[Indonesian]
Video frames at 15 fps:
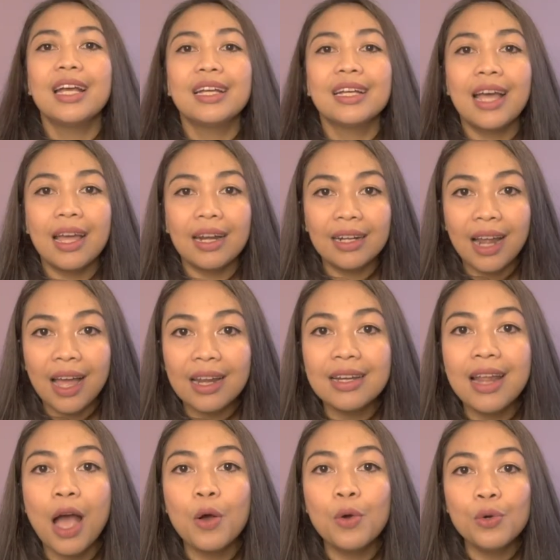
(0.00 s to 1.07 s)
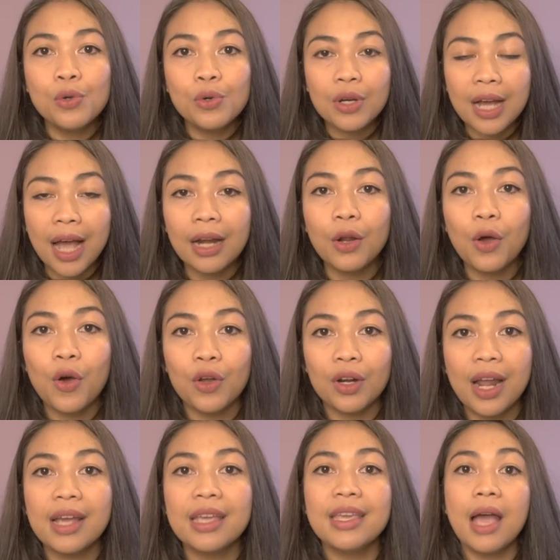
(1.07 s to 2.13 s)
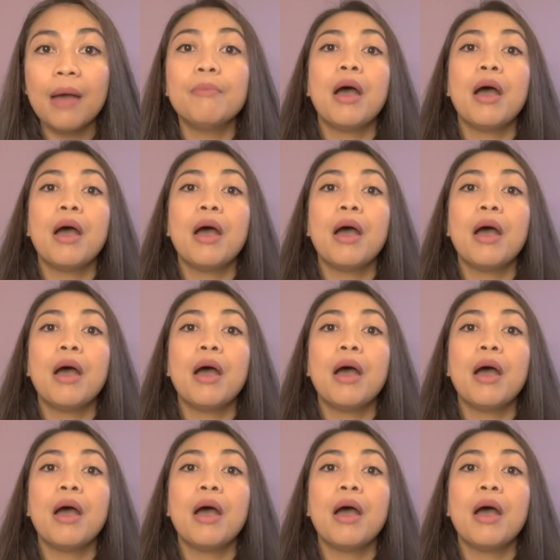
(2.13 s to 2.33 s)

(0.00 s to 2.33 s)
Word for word: karena dahulukan orang yang